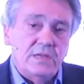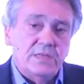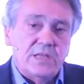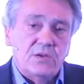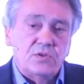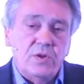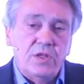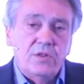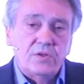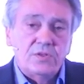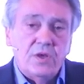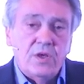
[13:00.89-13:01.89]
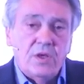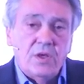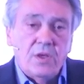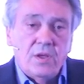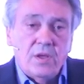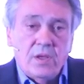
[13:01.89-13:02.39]
en Estados Unidos,
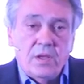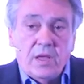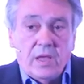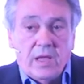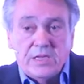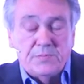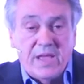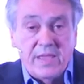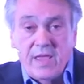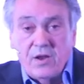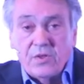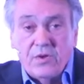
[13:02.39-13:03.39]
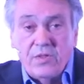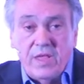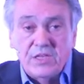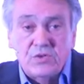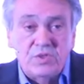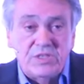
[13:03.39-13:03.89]
en España el otro día